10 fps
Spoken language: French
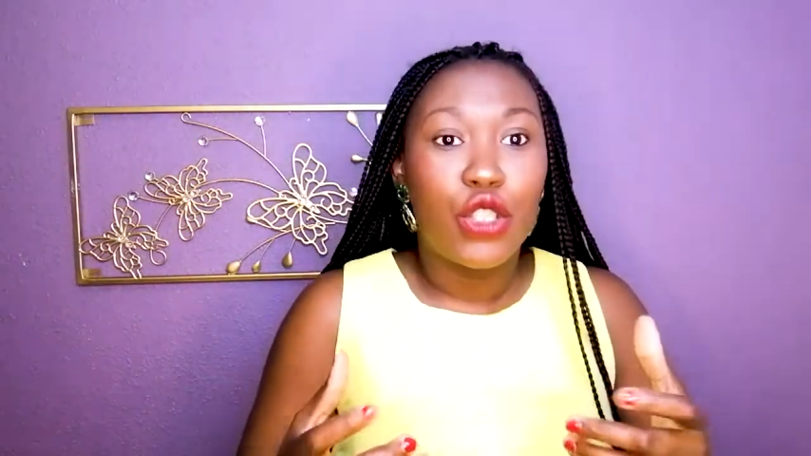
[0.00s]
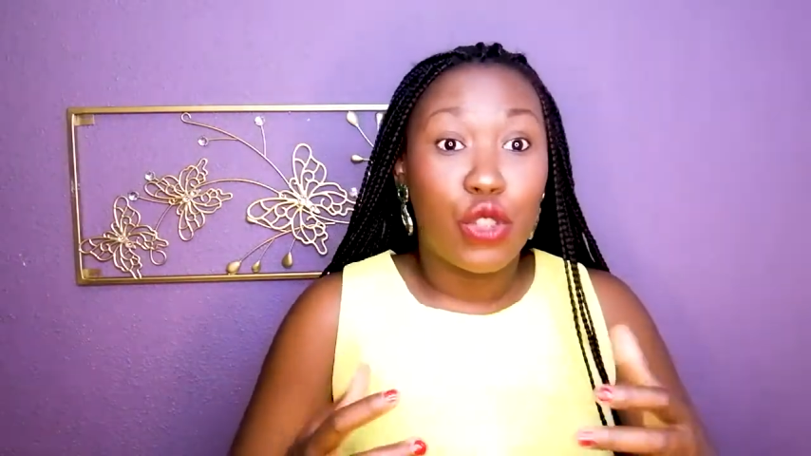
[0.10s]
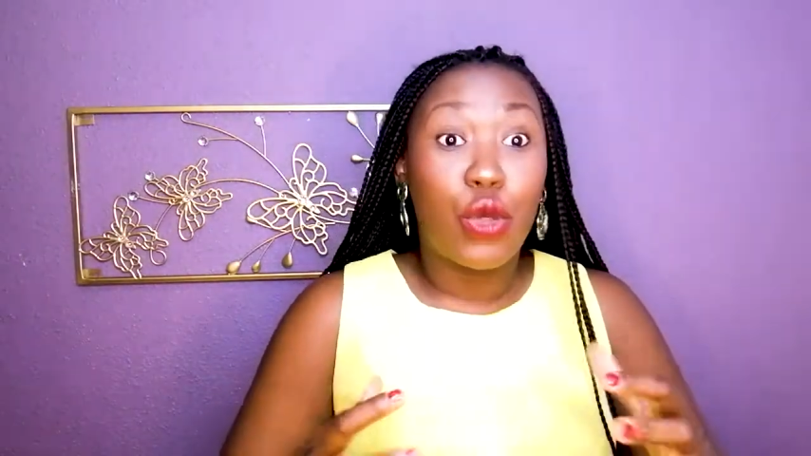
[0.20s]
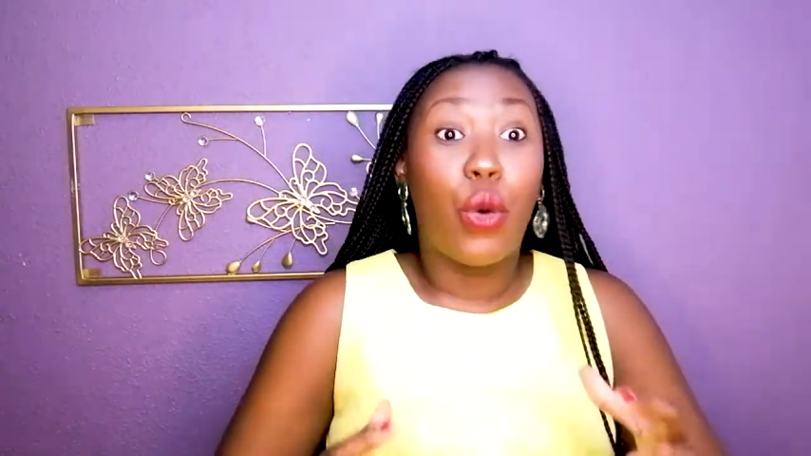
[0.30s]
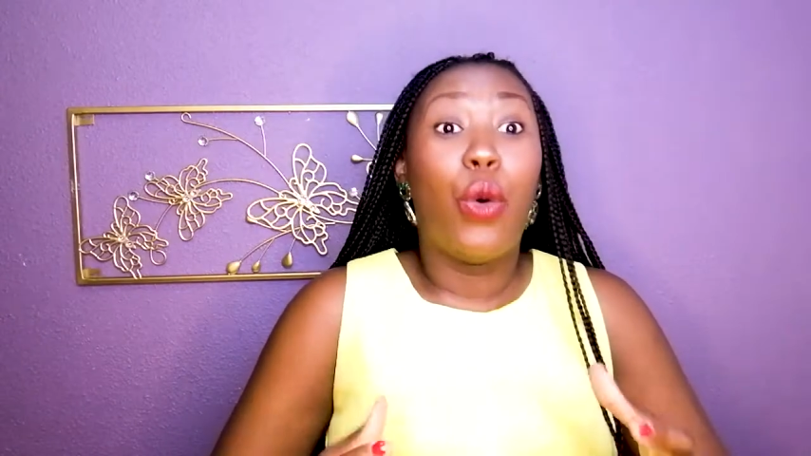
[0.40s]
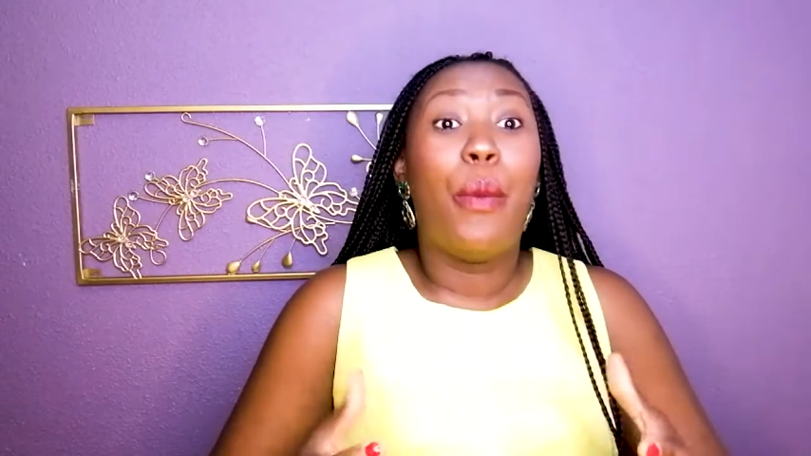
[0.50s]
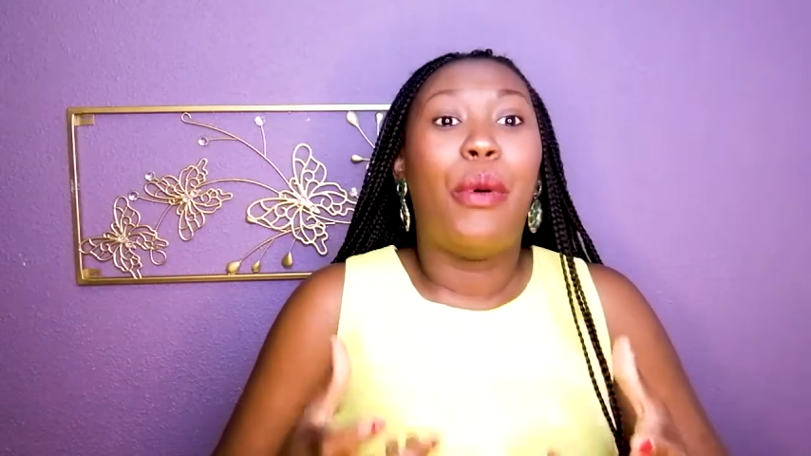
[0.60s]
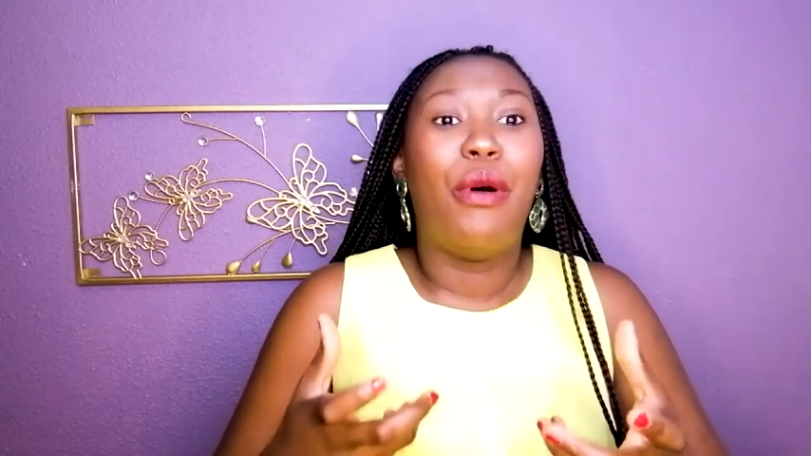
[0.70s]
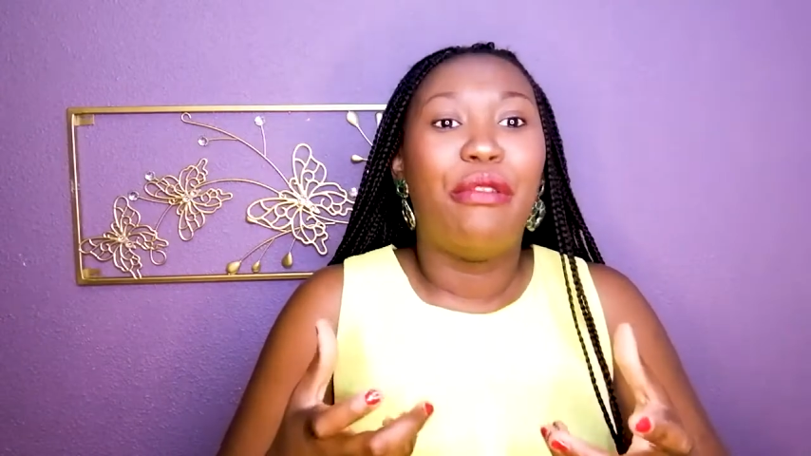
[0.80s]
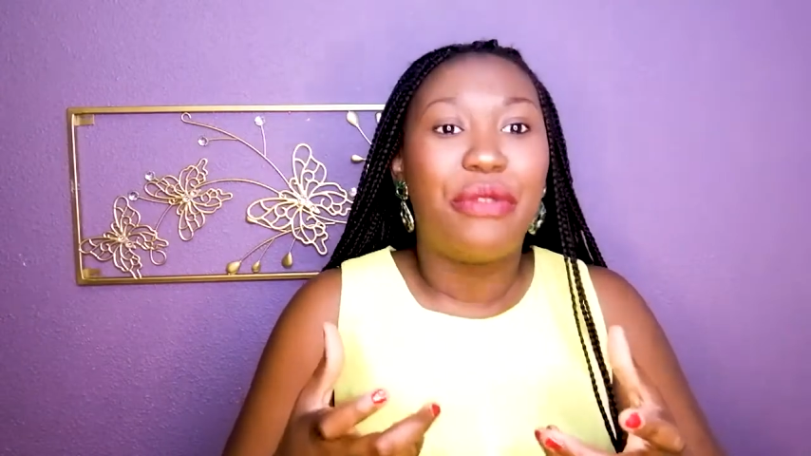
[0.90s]
je
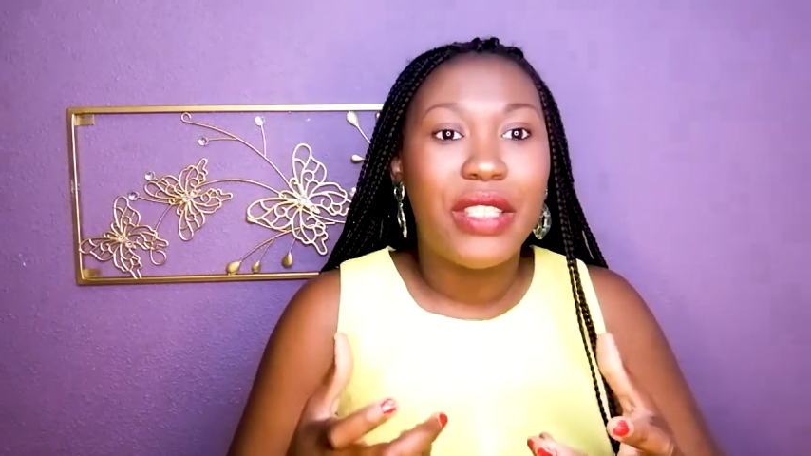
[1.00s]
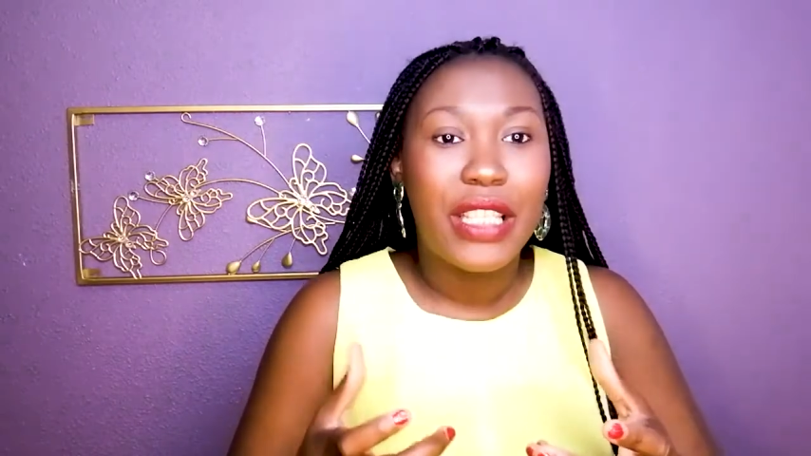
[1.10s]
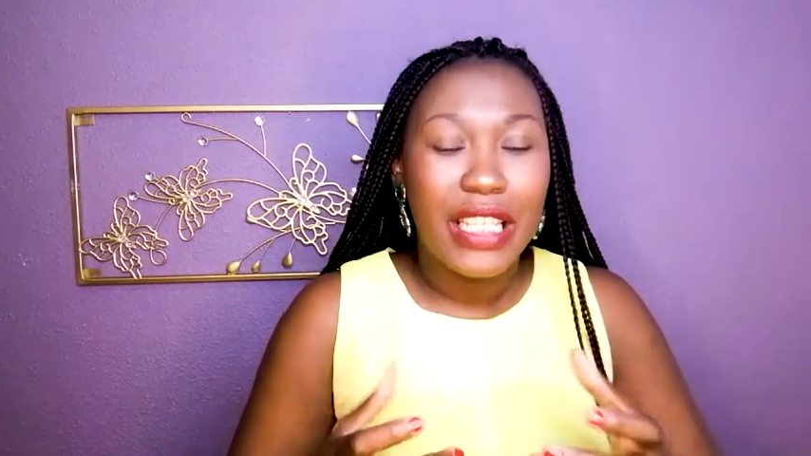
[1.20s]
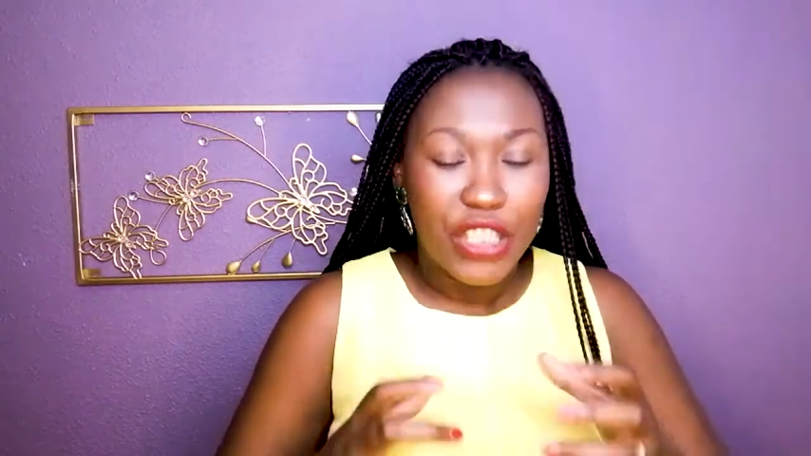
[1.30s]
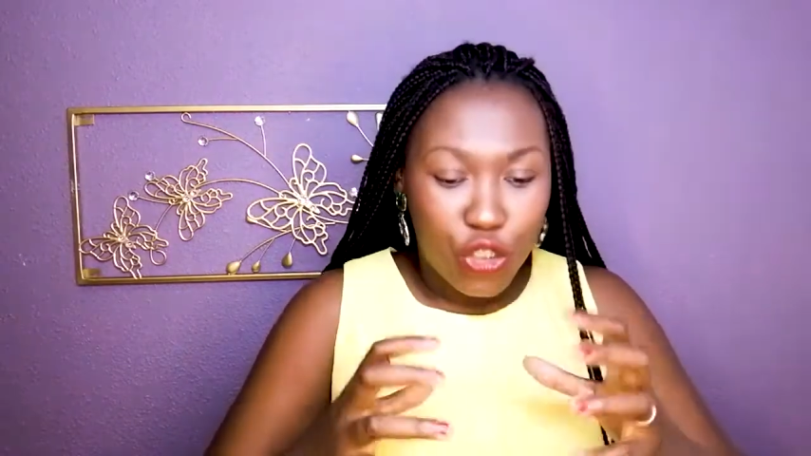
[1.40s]
reprends vie,